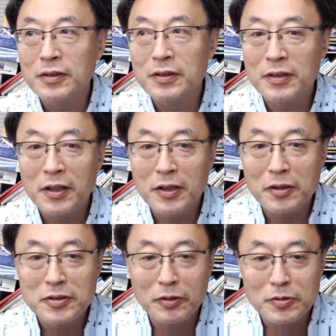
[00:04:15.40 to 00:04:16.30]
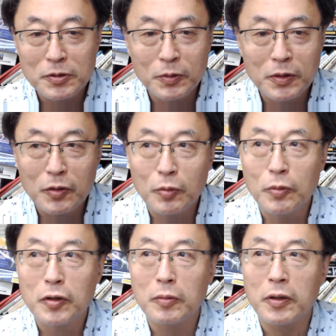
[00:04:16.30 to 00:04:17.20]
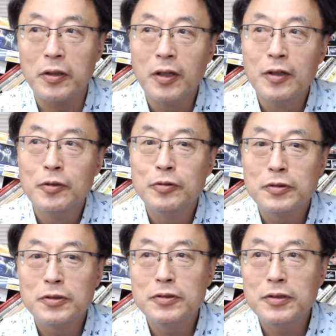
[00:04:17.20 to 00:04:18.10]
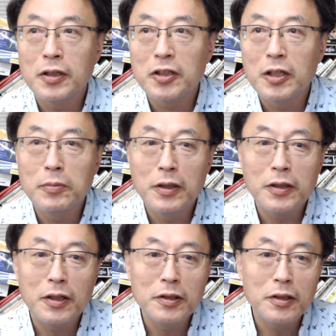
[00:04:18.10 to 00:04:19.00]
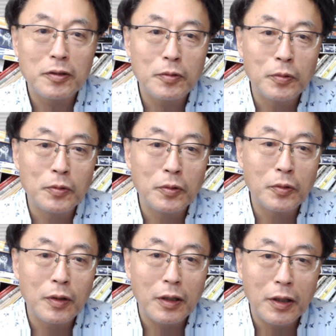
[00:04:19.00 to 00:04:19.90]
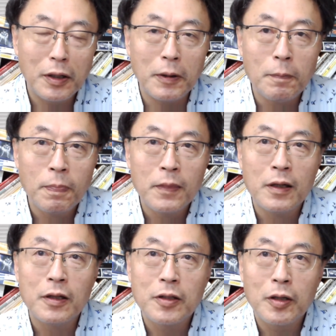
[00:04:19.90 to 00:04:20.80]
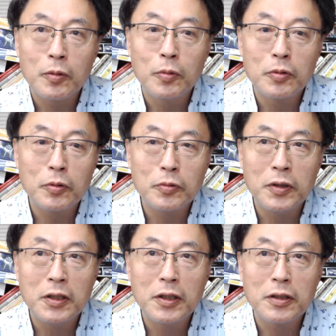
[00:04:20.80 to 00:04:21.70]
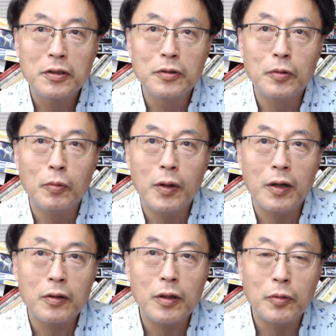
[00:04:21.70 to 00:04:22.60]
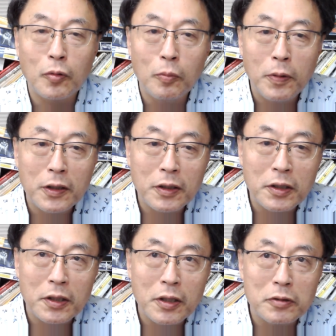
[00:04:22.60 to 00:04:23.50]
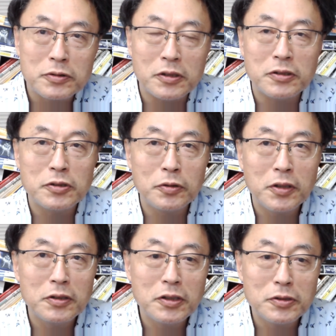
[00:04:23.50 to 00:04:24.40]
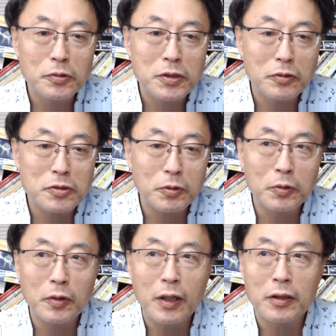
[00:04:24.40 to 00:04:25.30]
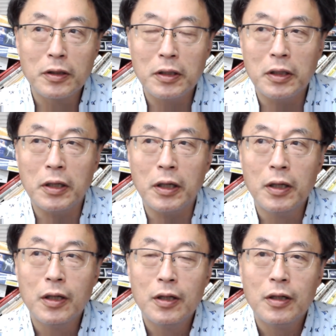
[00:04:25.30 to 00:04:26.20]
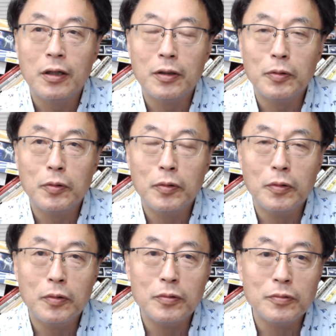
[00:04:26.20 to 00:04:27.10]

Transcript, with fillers: 制作者の仕事だと思ってます。普通に当たり前に書いたコードから最高速を引き出すのはあのコンパイラー制作者処理系実装者の仕事であってあの